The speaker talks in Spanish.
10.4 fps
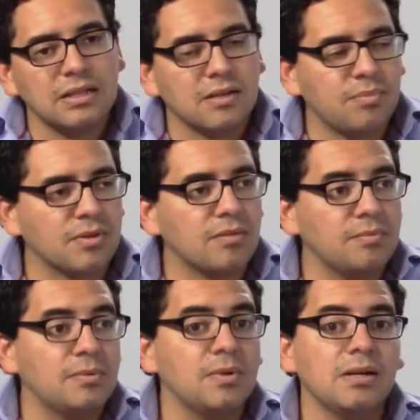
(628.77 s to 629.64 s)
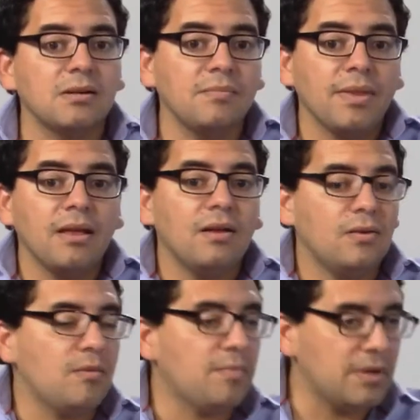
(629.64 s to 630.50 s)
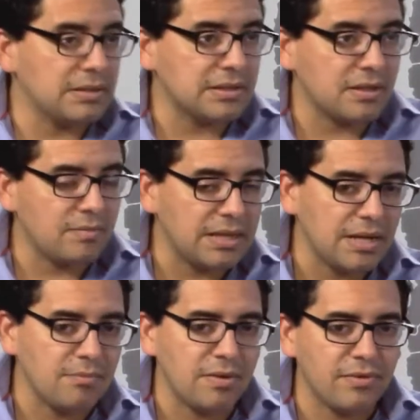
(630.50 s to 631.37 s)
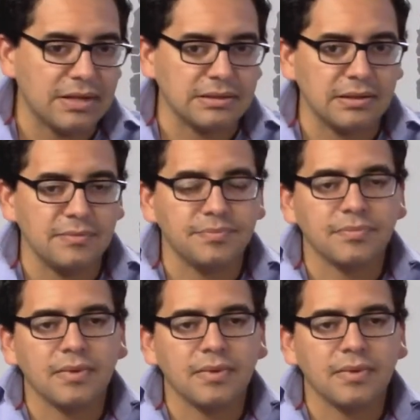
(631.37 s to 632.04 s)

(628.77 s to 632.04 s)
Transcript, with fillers: transporte público, lo pueda hacer de manera más fácil.